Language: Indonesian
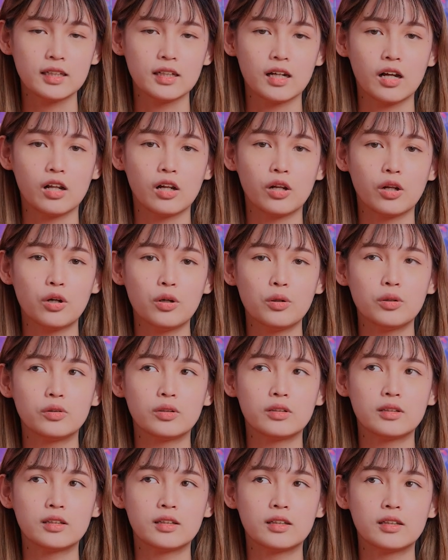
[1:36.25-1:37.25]
kalau
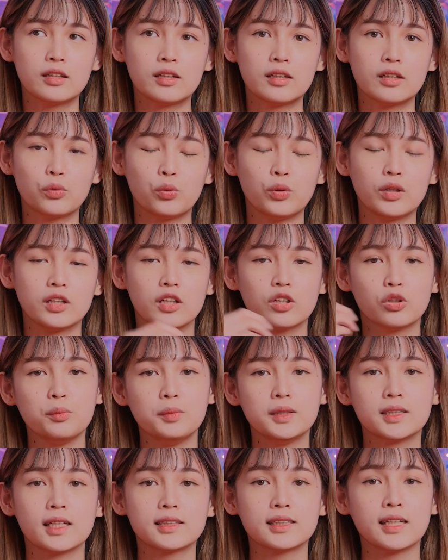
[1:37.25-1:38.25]
uh, kulitnya tuh
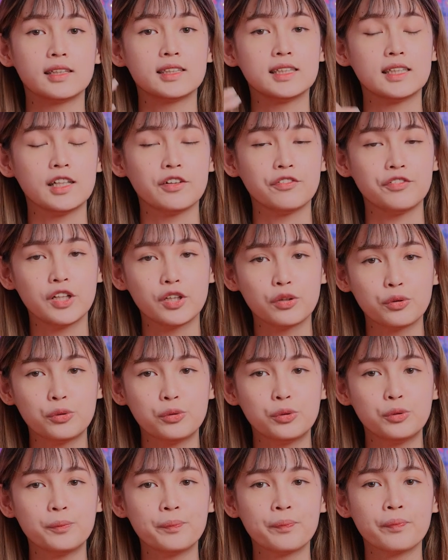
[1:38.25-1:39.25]
bisa sensitif
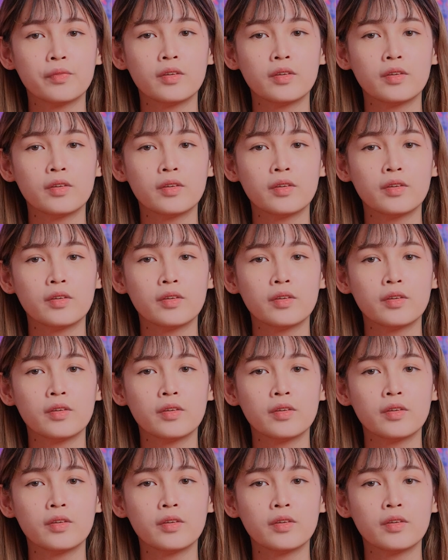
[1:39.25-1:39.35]
gitu.